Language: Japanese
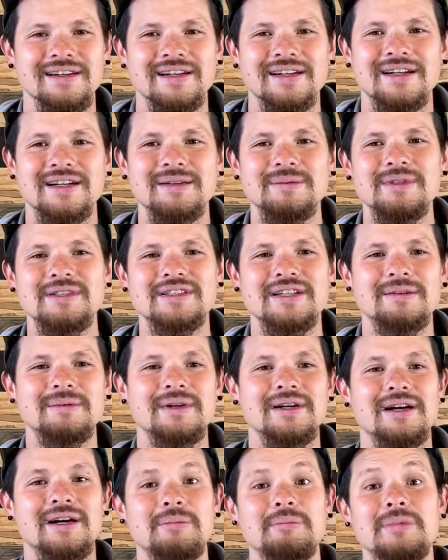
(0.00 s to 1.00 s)
神
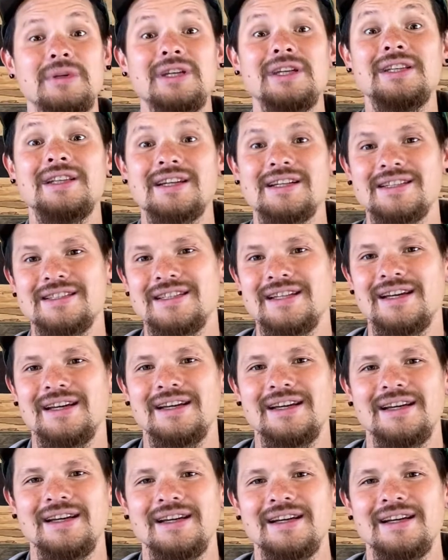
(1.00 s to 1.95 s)
様が見出して